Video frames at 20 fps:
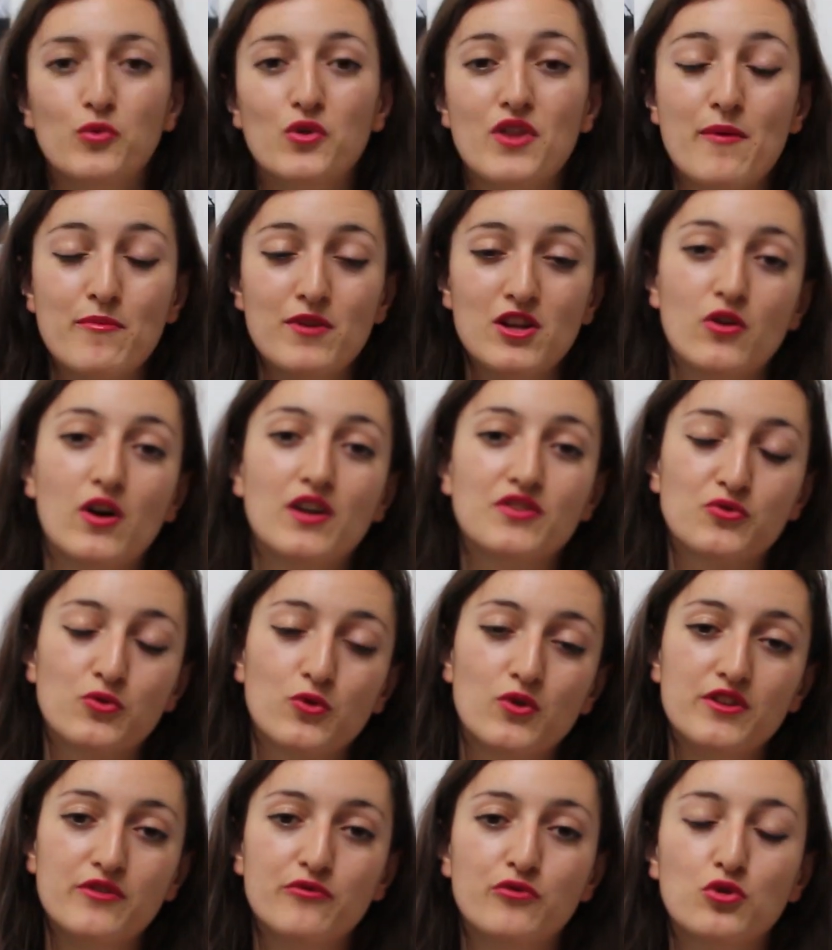Mon
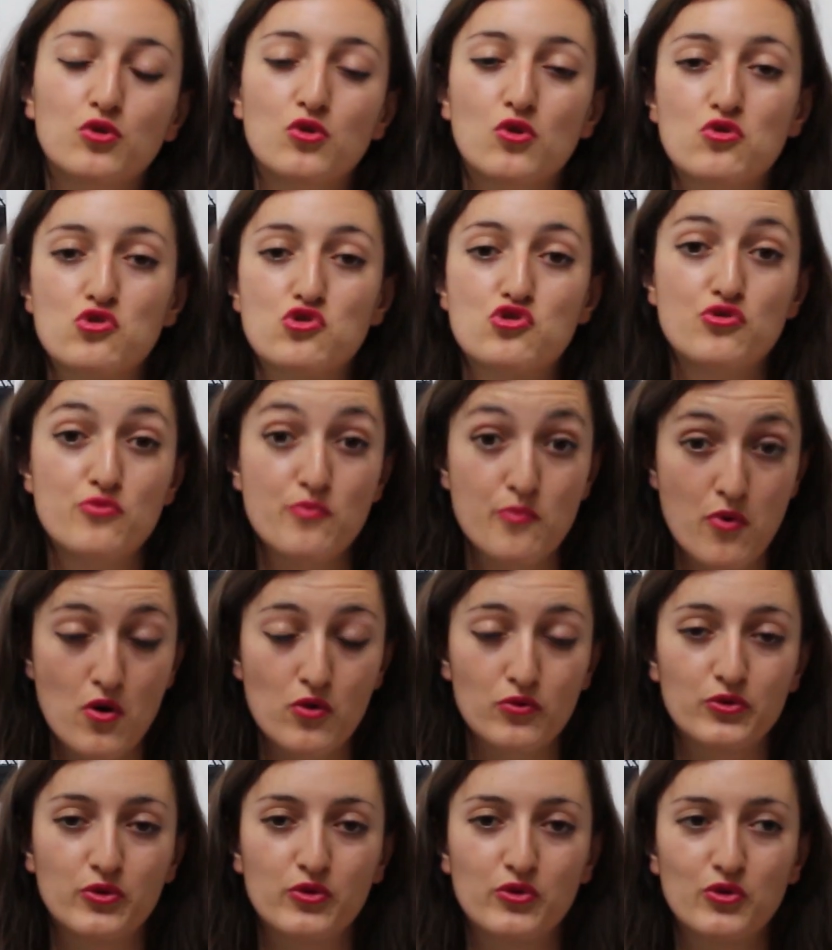amélioration au niveau de langue, je
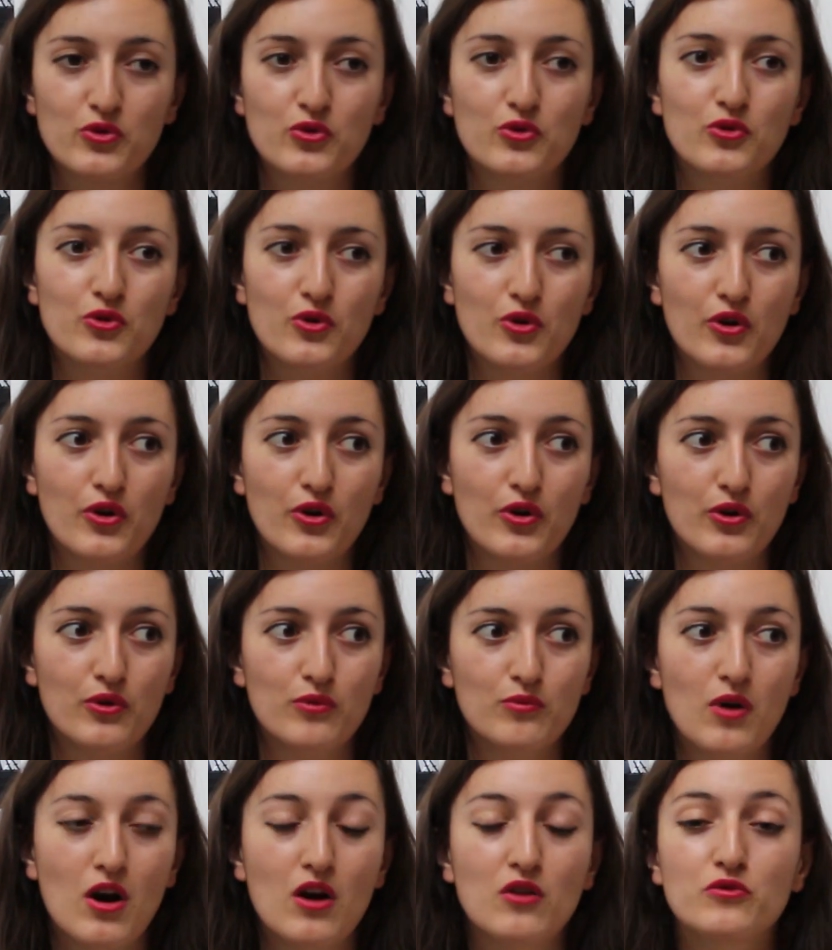pense que
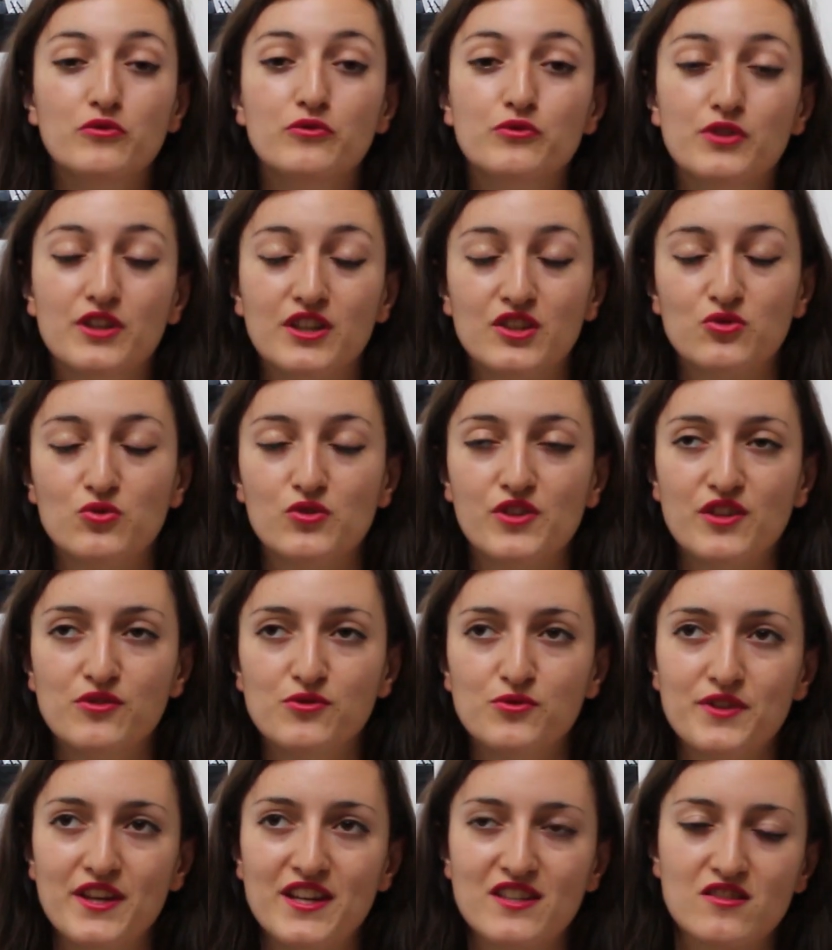euh, bah, au vu des résultats
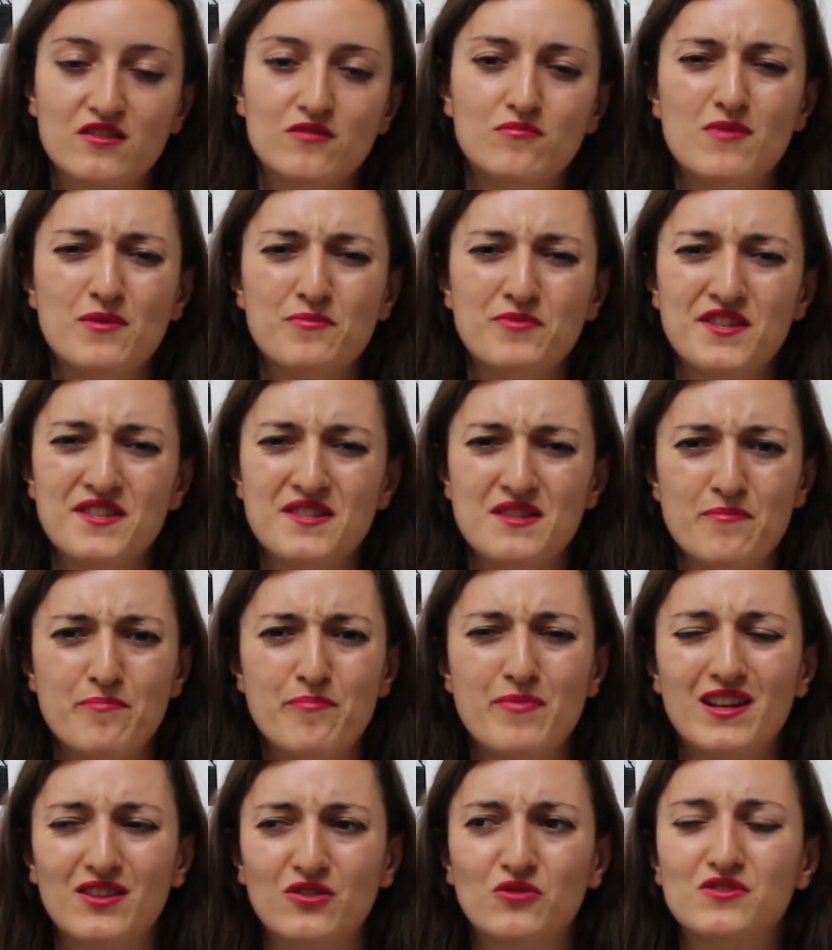du test, même si c'est
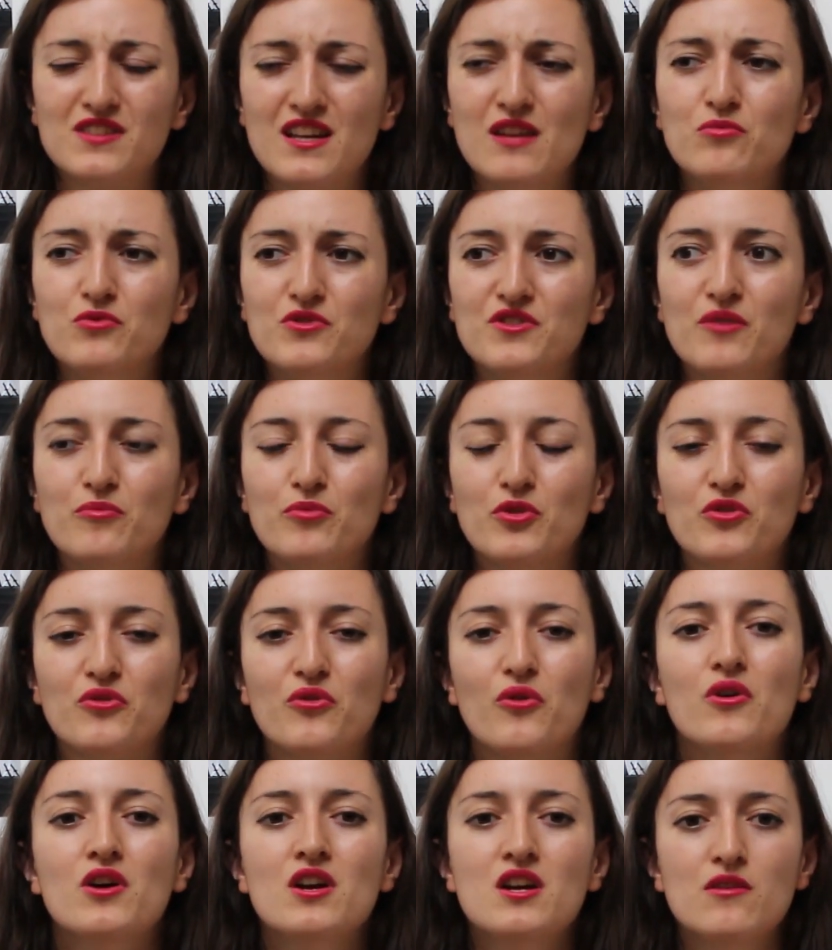pas tant ça le plus
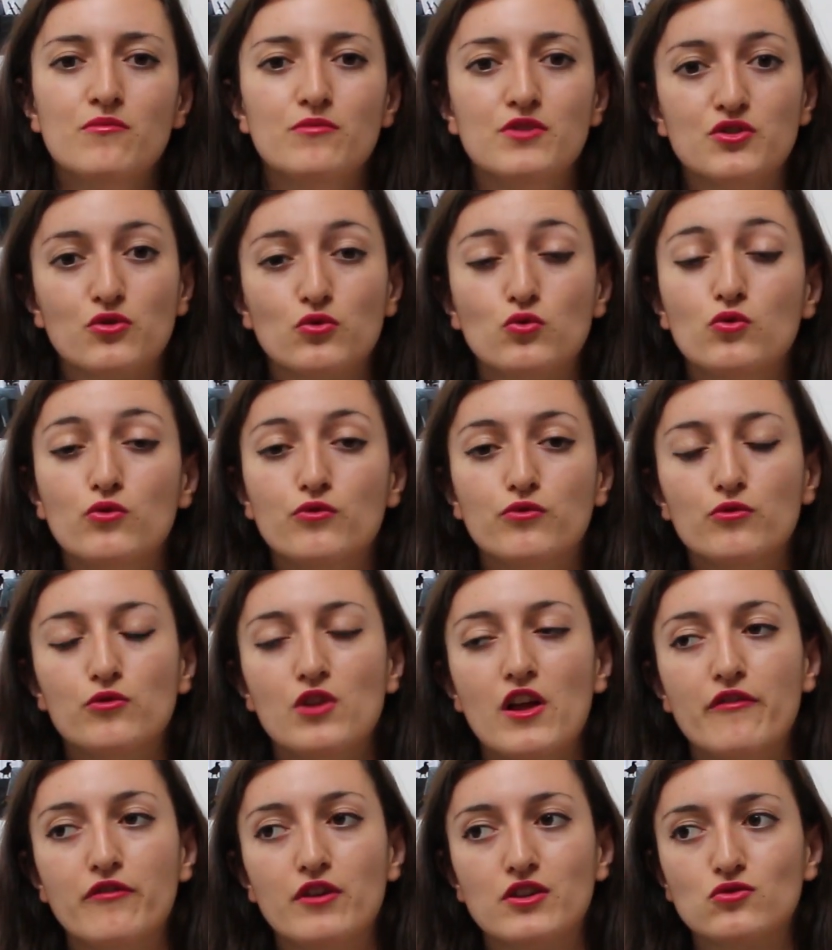important, mais surtout au vu
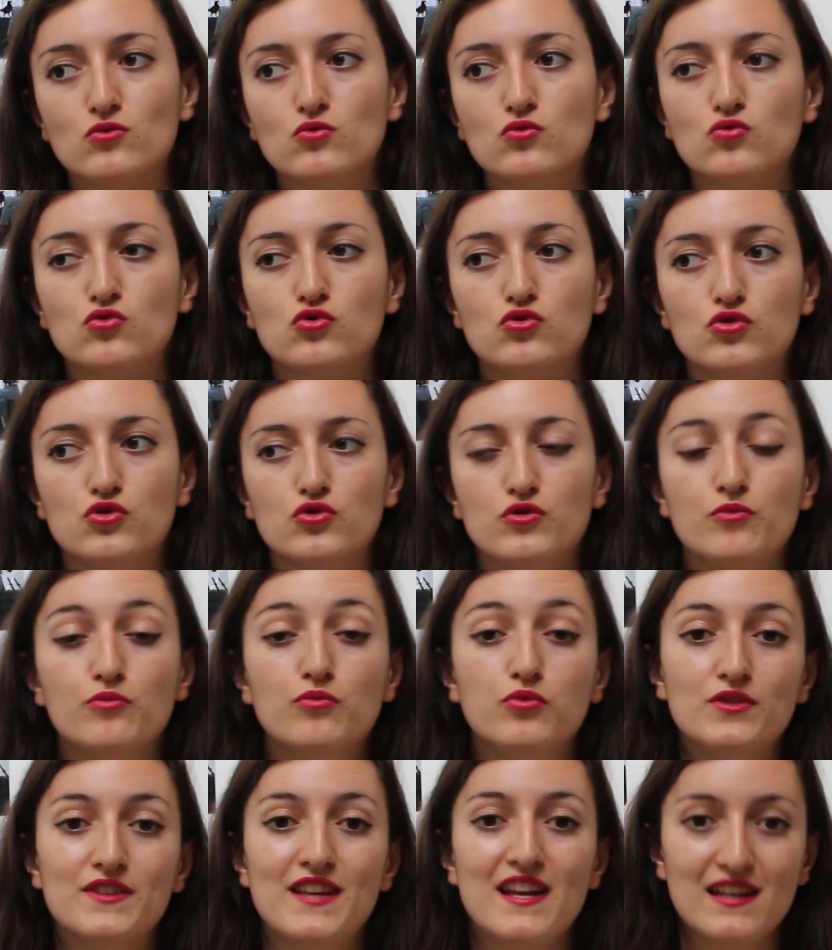de la façon dont je suis
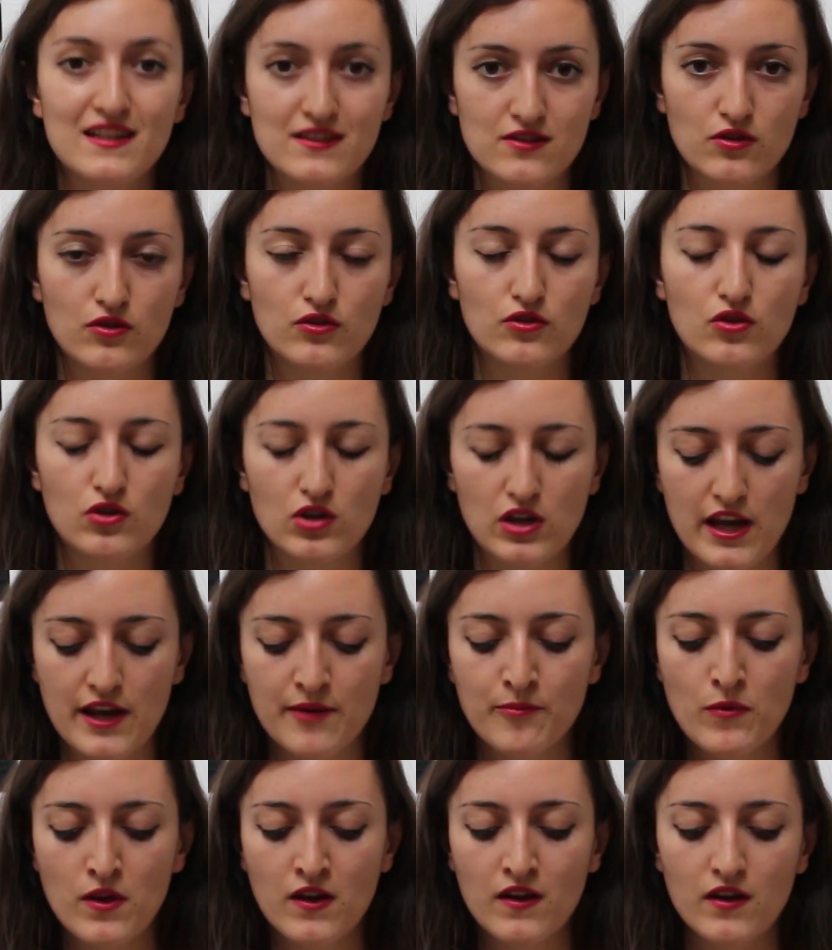plus à l'aise en
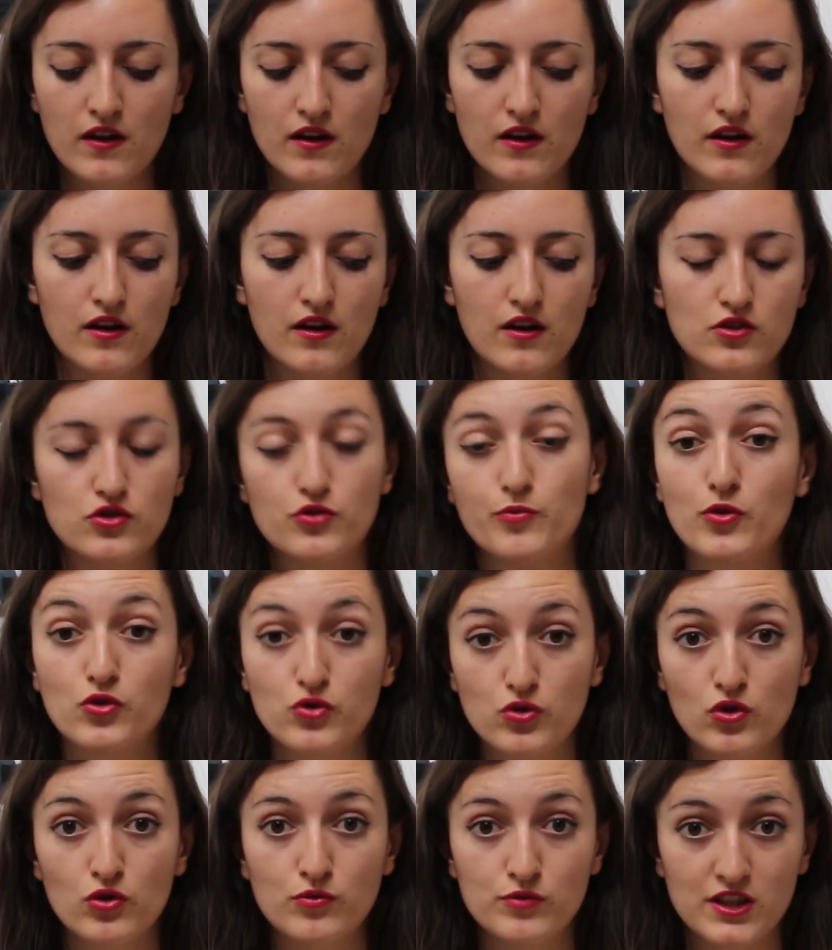anglais, euh, je
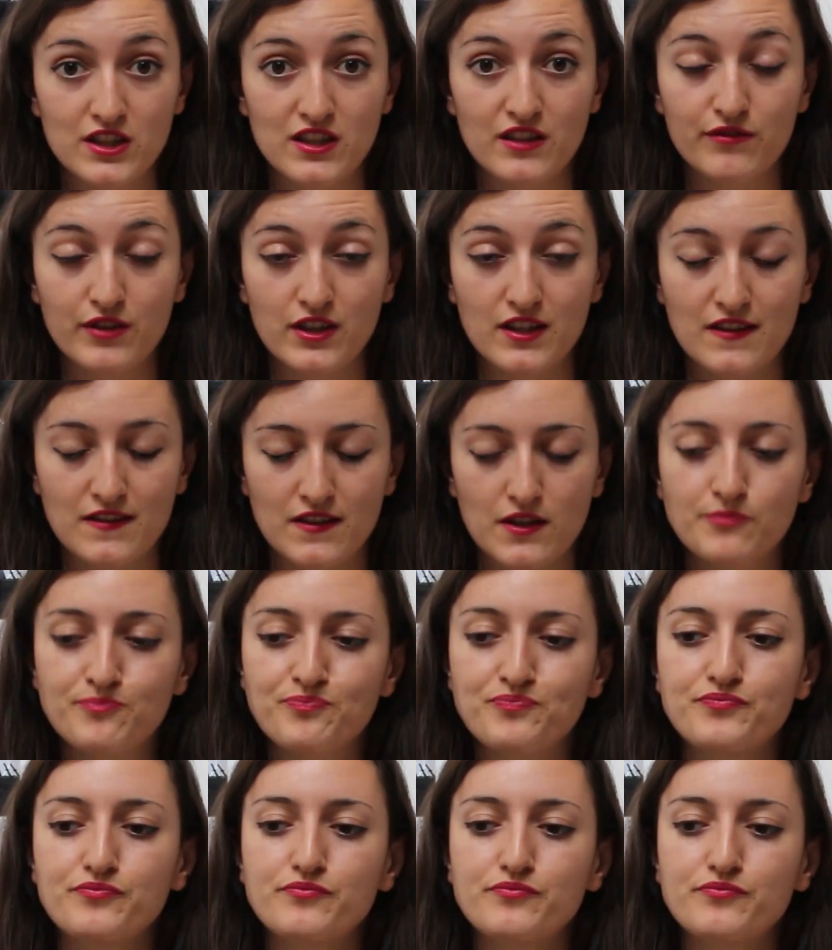pense que l'objectif est atteint.